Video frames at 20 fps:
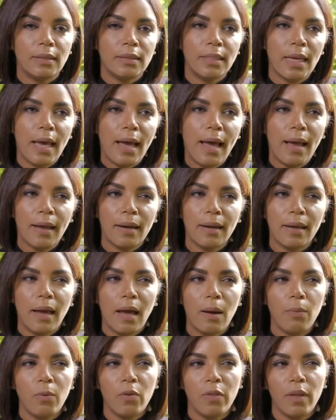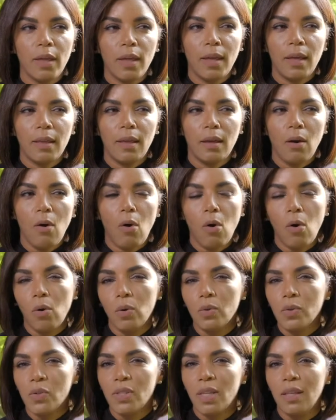Ya a cabo de
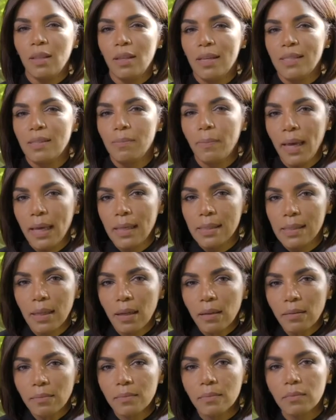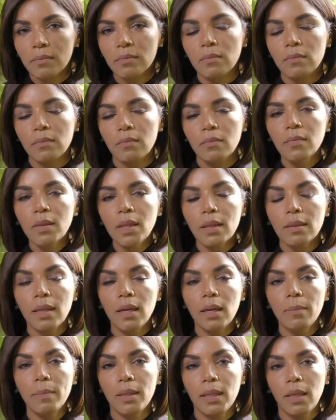11, 10 meses
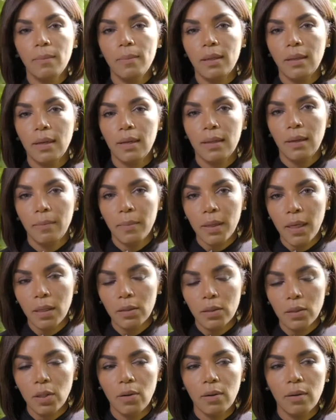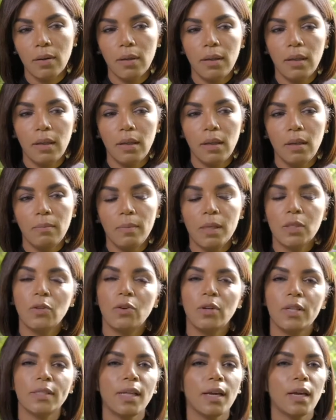terminé mi tratamiento y mi
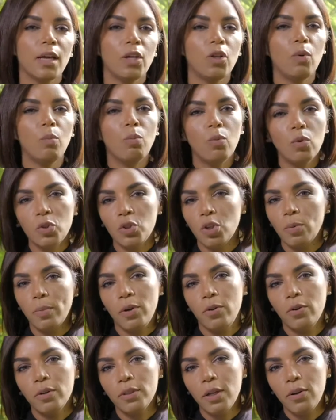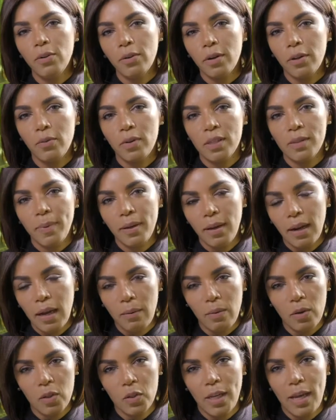sonrisa quedó mucho mejor de lo que yo
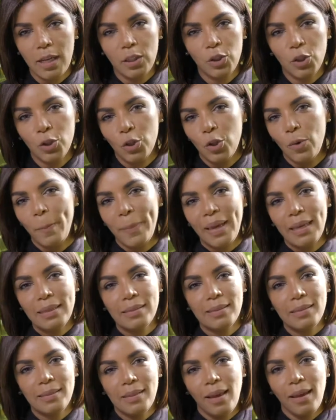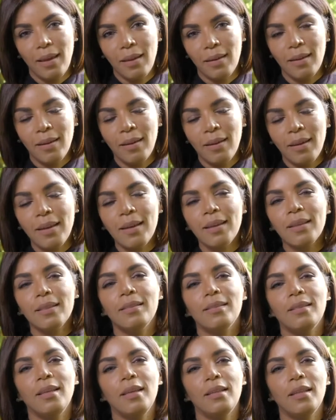esperaba. O sea, yo no pensé
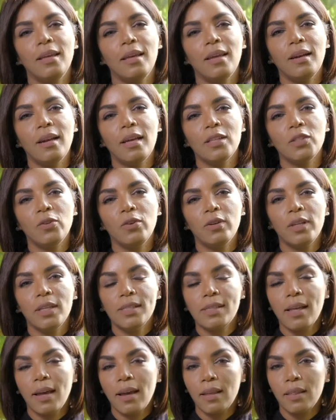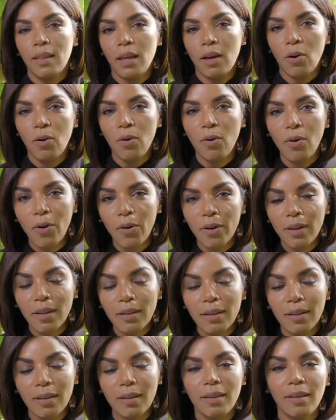tener la sonrisa que tengo hoy
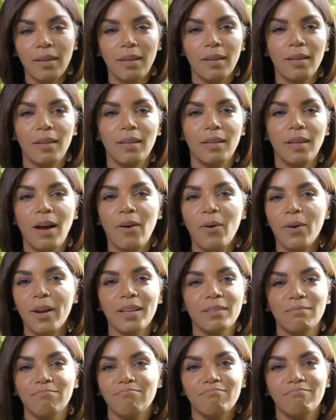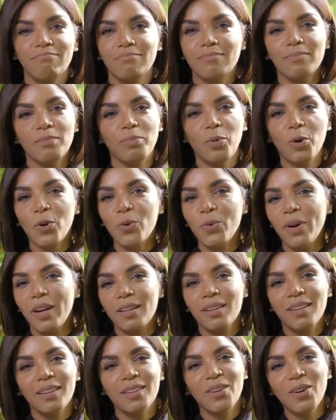y ahora por
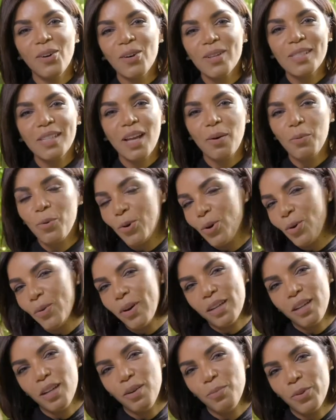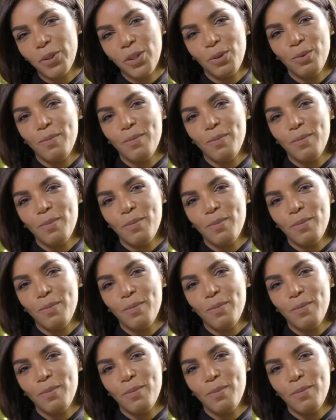cualquier cosa busco cualquier motivo